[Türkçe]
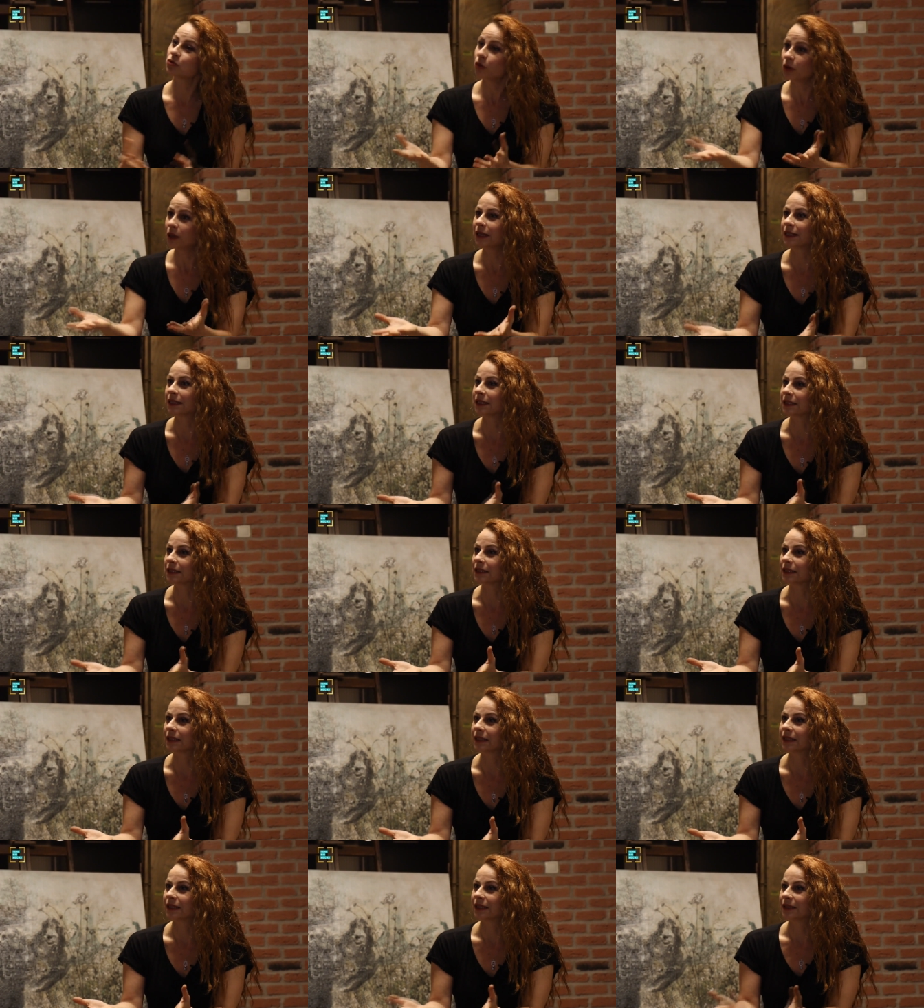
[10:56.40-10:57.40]
Fado öyle
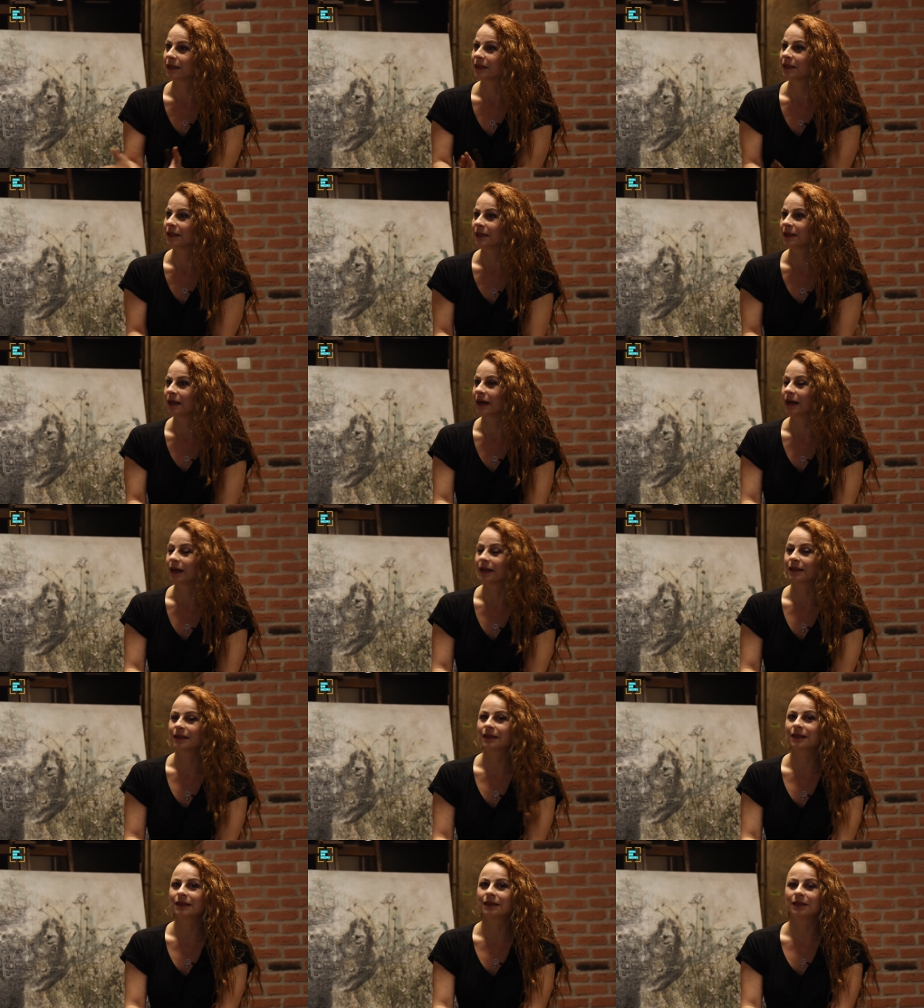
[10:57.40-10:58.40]
girdi. Hı hı.
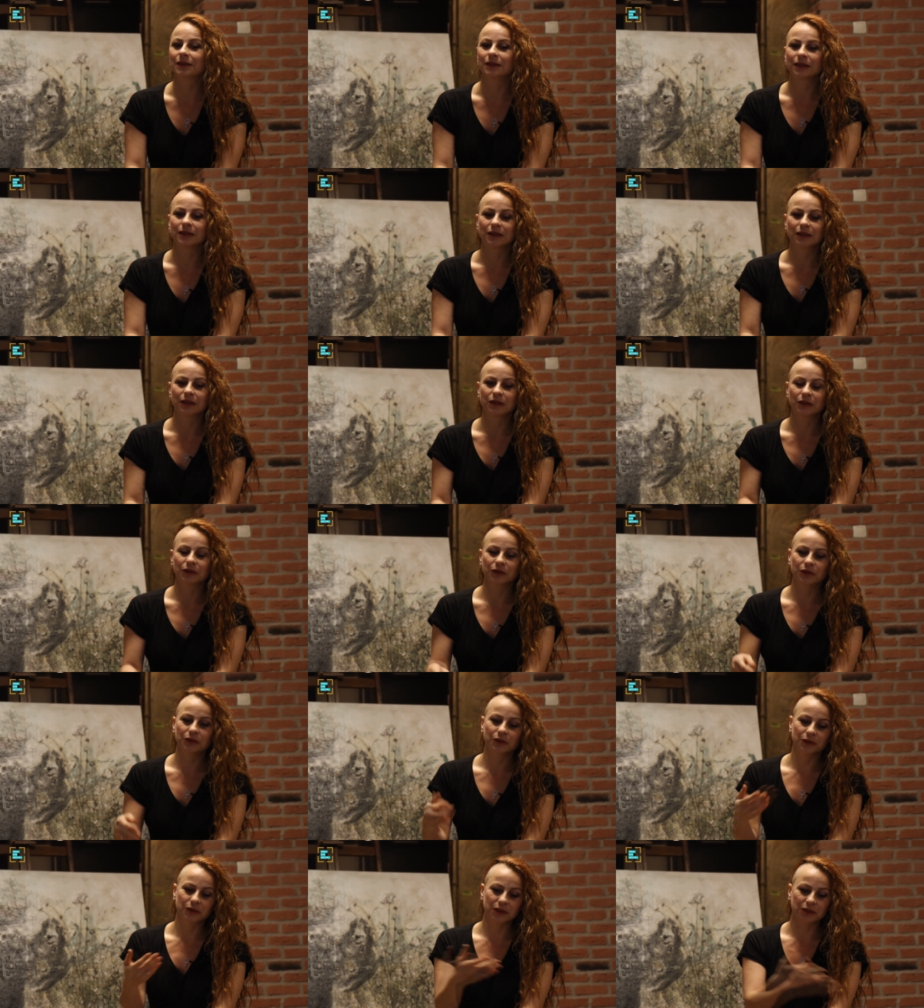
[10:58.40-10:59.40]
Yani hı hı. hani
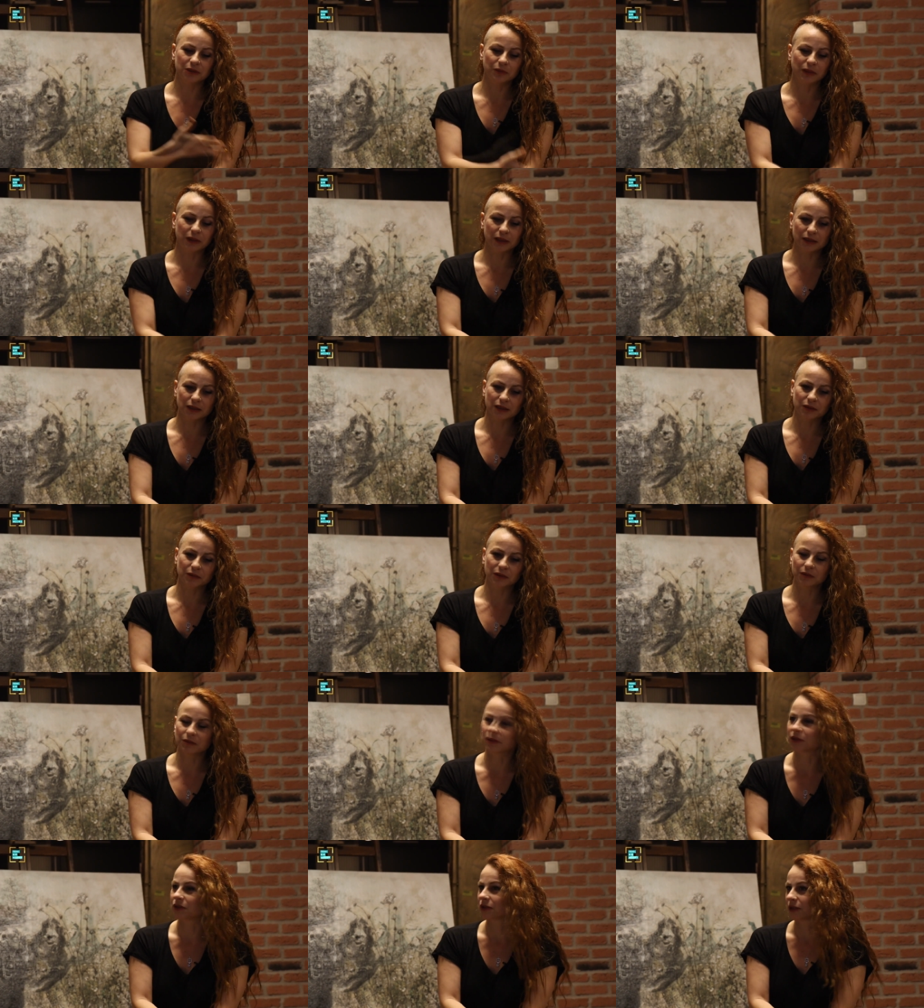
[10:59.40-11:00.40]
o İspanya'da
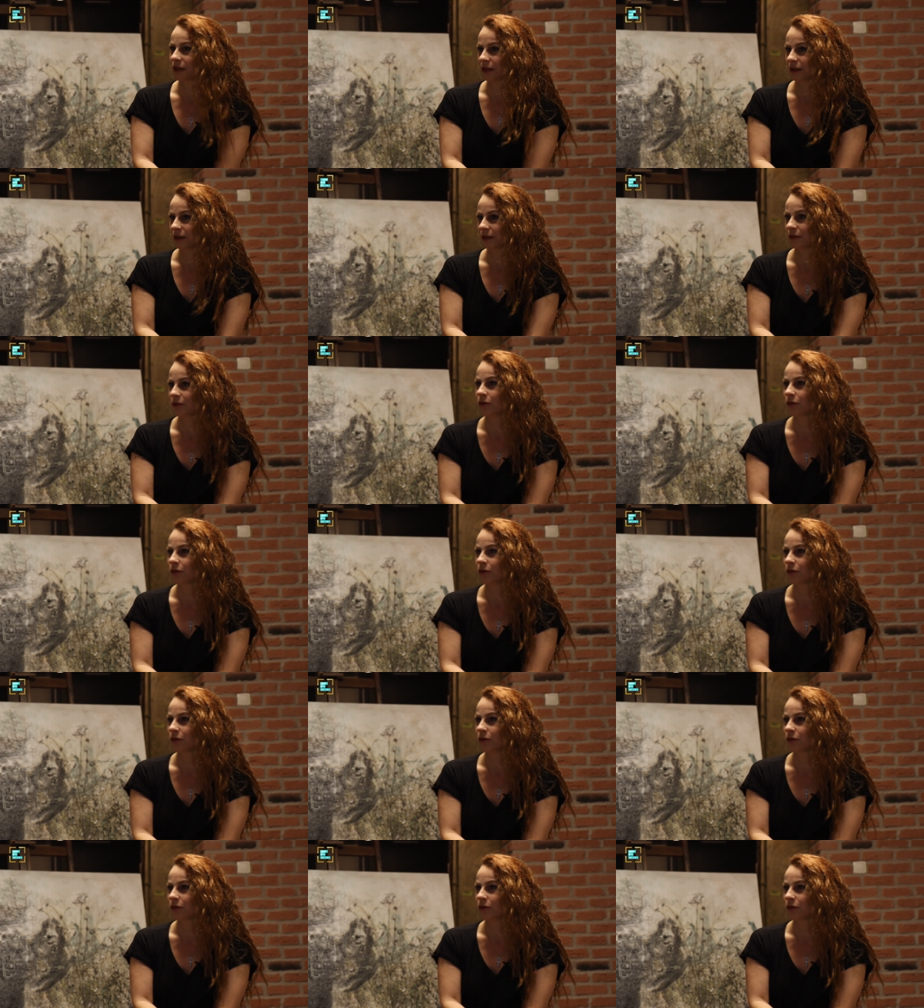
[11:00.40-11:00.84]
bambaşka